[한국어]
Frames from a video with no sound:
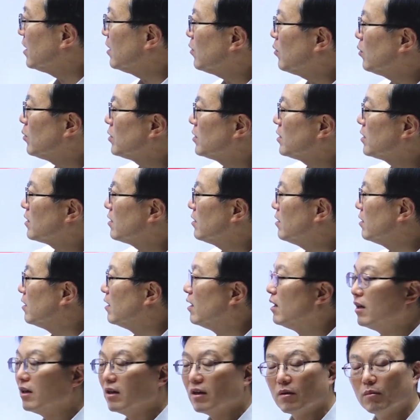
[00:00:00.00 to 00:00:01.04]
이 공식을
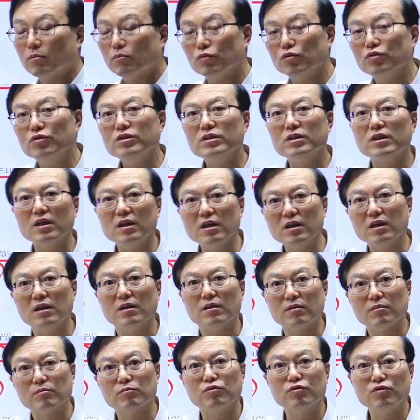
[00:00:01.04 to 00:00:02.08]

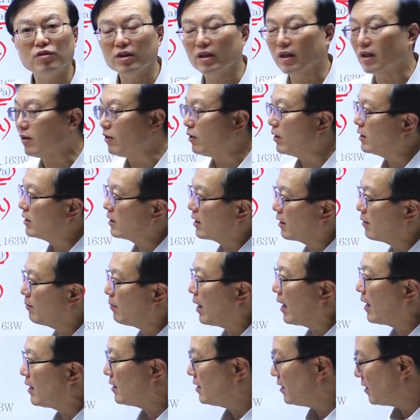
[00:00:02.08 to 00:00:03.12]
문제 풀이에 굉장히
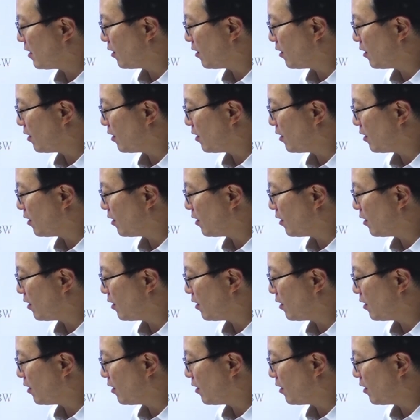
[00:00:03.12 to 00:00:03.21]
많이